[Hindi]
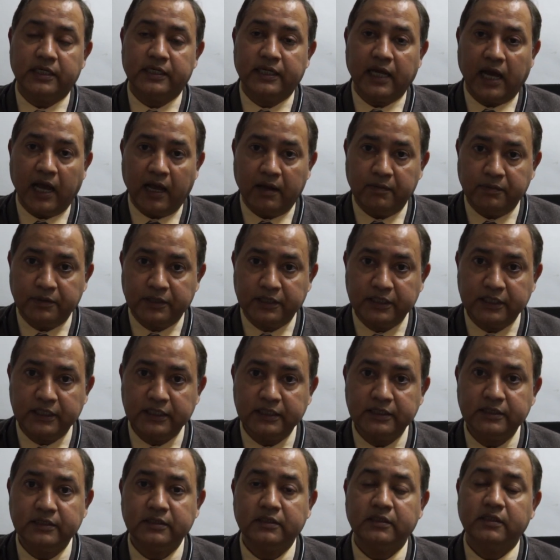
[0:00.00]

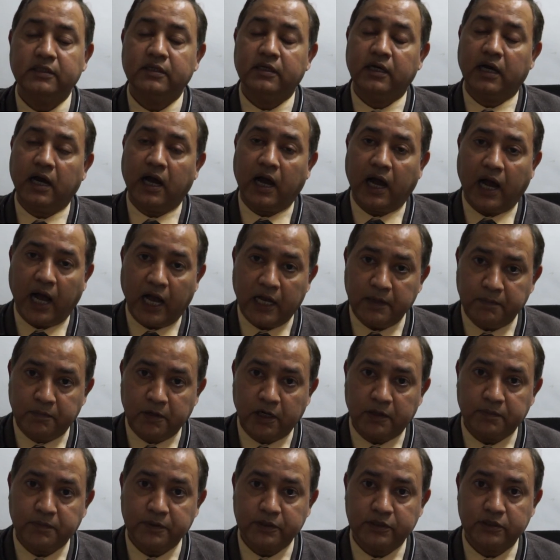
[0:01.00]
डायबिटीज़ हाई
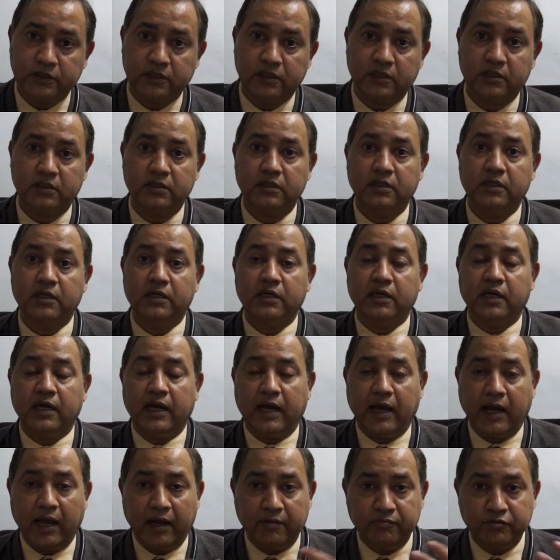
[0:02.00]
ब्लड प्रेशर
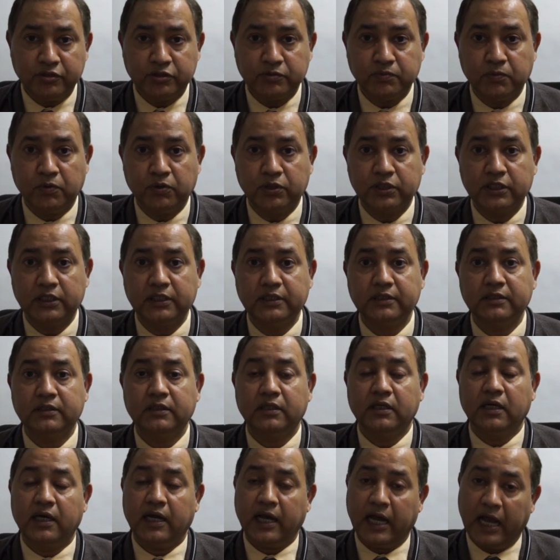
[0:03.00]
हैवी स्मोकिंग
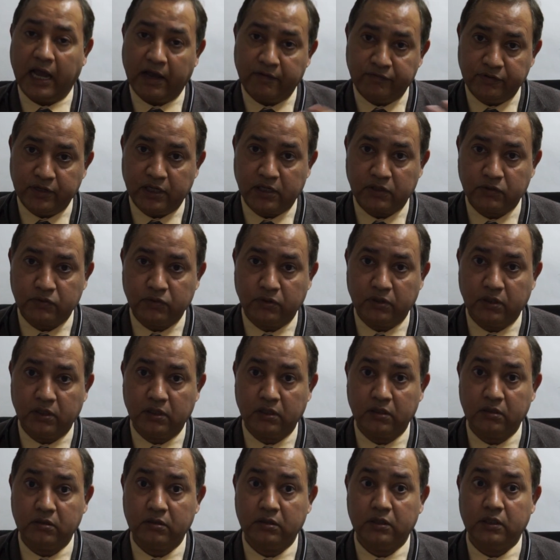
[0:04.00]
हैवी
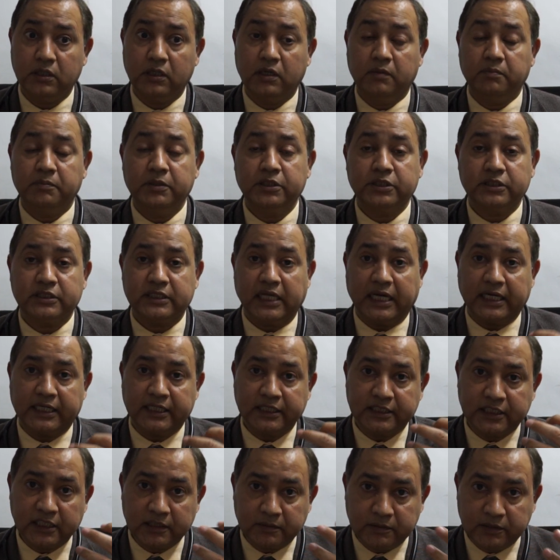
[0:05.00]
अल्कोहल फिर
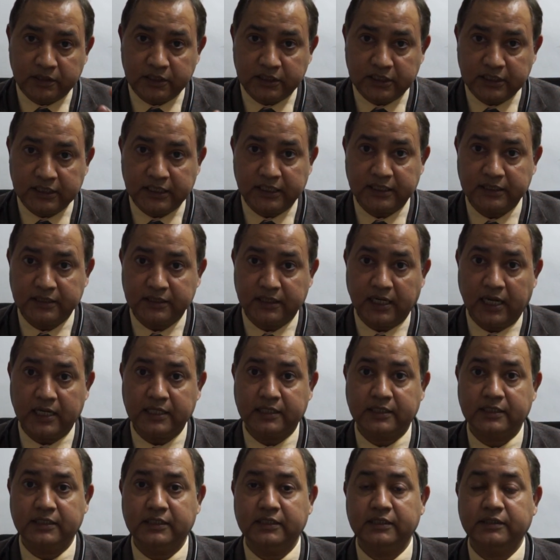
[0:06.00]
साइकेट्रिक डिसीजेज
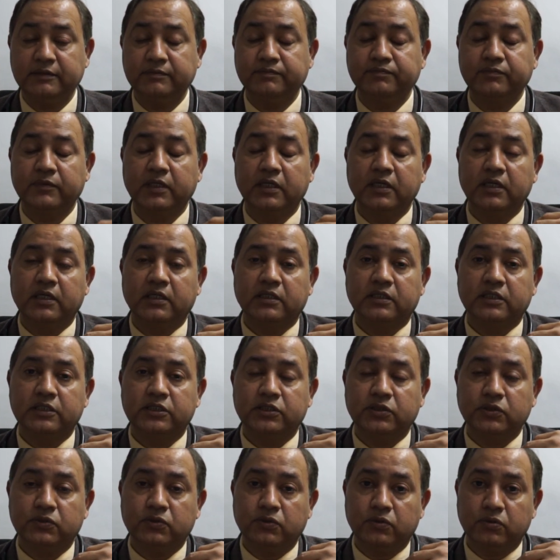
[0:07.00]
लाइक कि
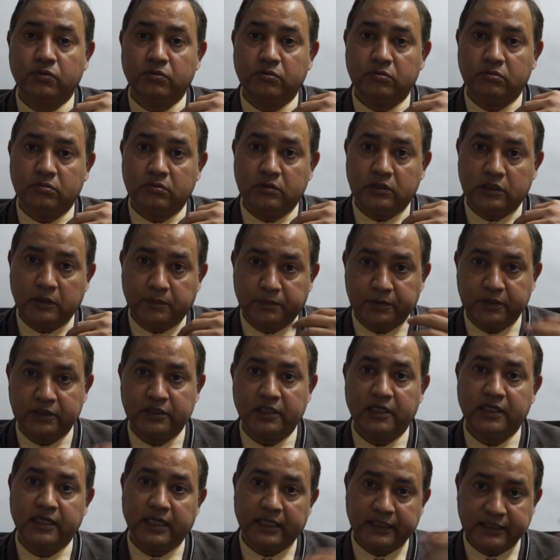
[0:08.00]
किसी को
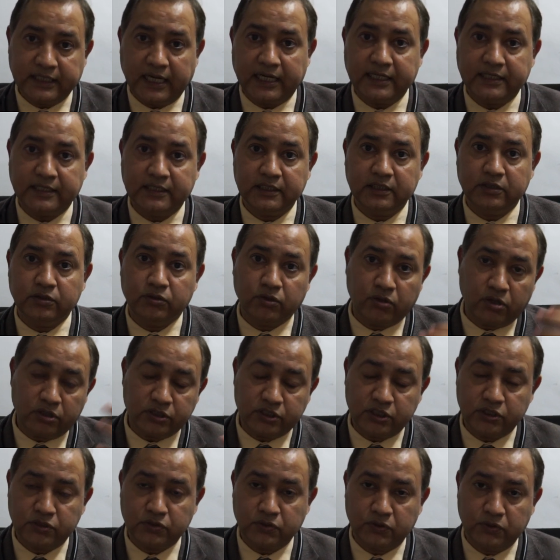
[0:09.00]
डिप्रेशन एंजाइटी
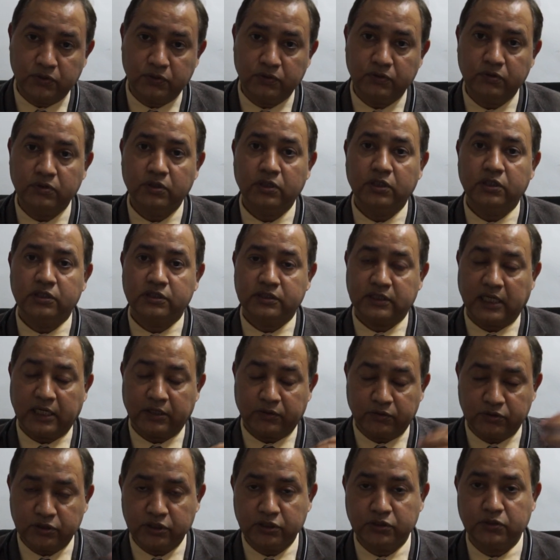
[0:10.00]
न्यूरोसिस हो
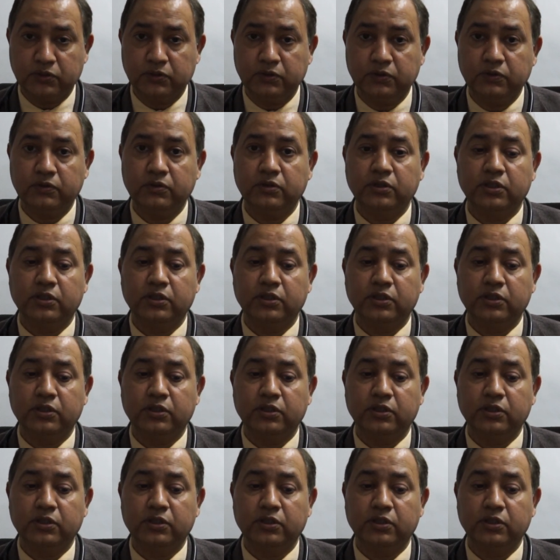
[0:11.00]
साइकोसिस हो